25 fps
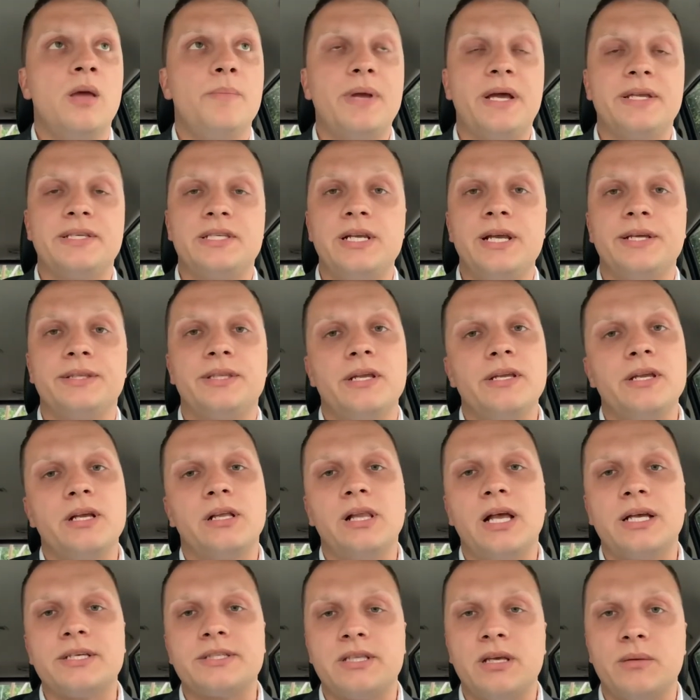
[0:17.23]
Пять лет я
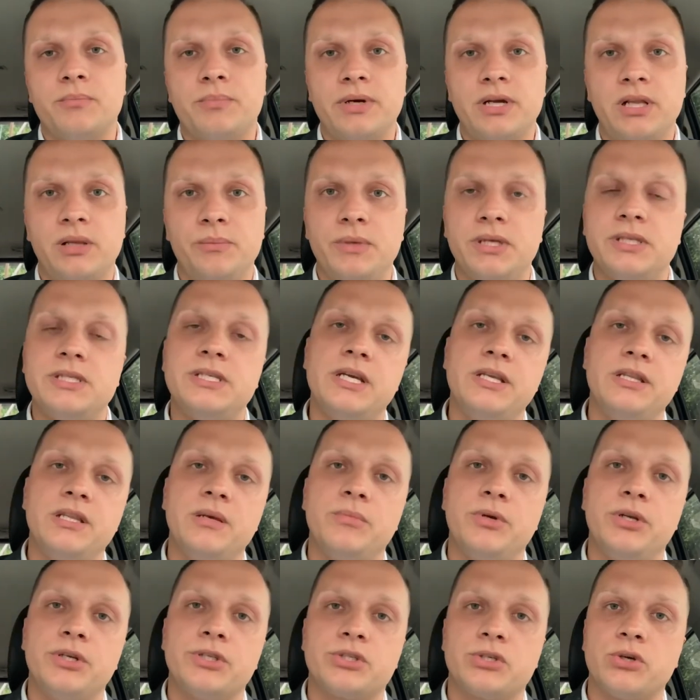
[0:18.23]
негласно был
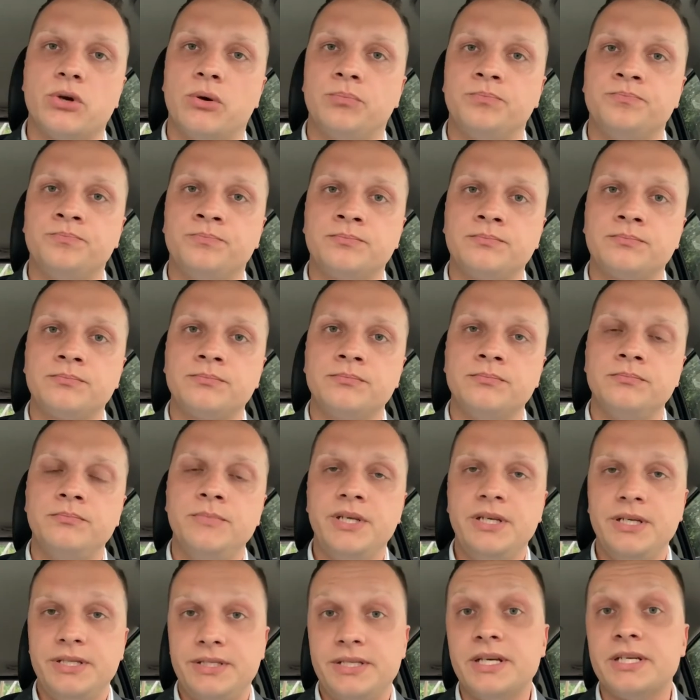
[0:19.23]
медийным лицом,
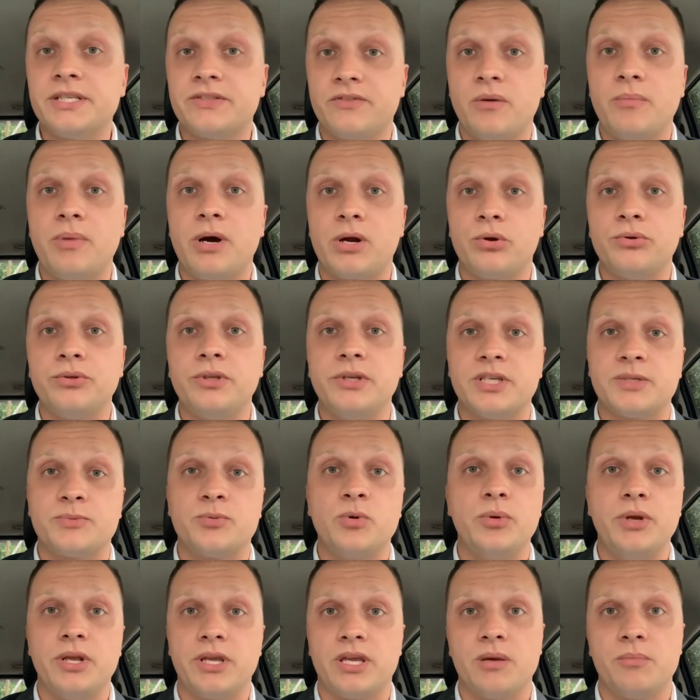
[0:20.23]
Министерства обороны
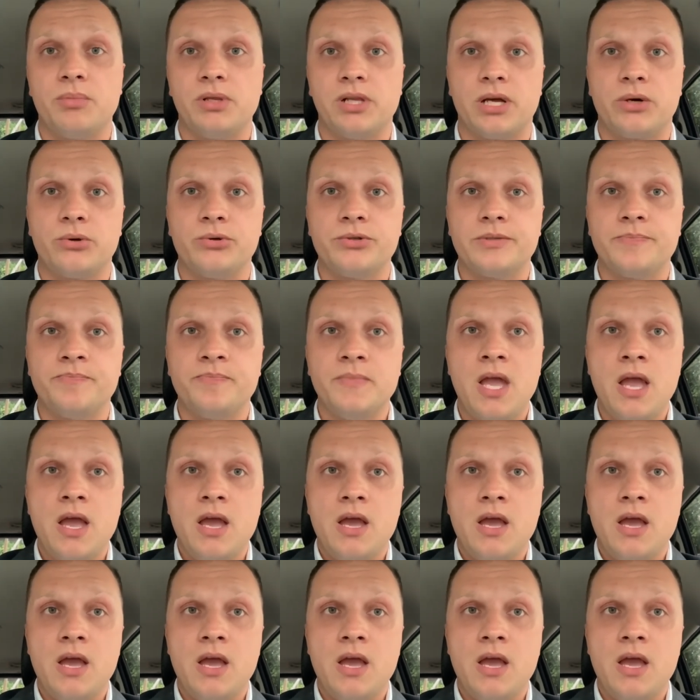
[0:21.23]
Республики Беларусь.